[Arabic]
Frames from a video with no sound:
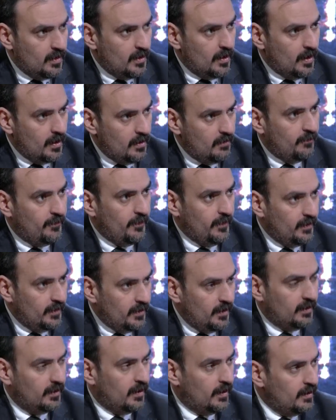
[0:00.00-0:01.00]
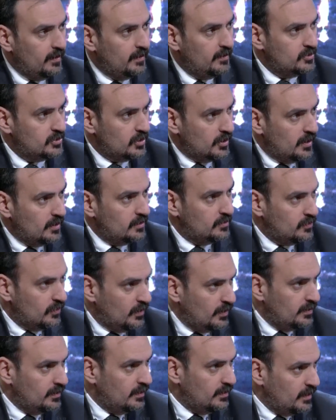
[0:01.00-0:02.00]
هل فعليا هاي الاجراءات
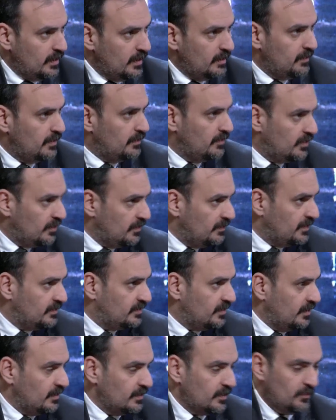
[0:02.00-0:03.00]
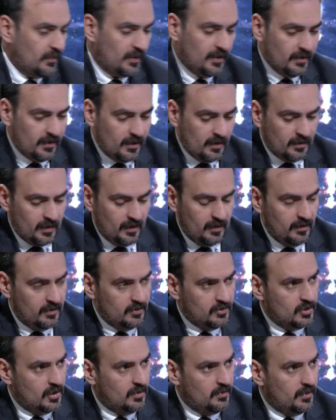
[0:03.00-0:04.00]
سؤالنا دائما مثل ما سالنا وما لقينا عليه
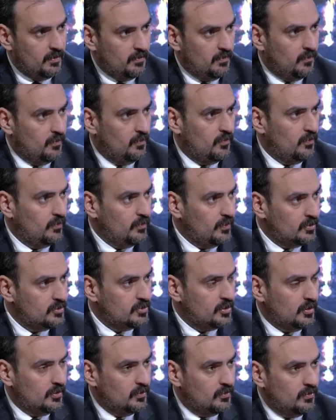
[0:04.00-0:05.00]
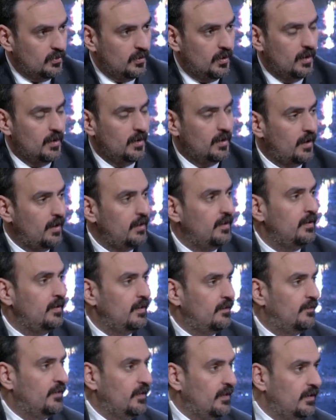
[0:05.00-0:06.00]
اجابه ونرجع نقول هل
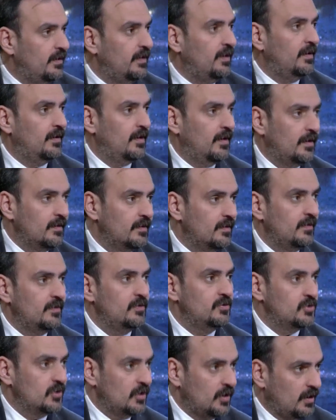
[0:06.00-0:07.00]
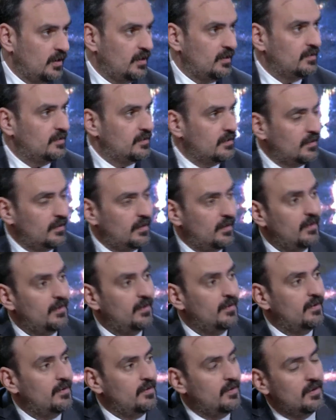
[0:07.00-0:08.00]
هي فعليا هذه الاجراءات
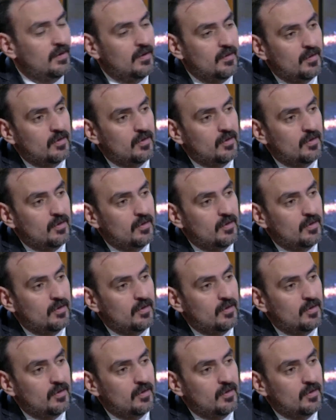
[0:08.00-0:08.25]
اللي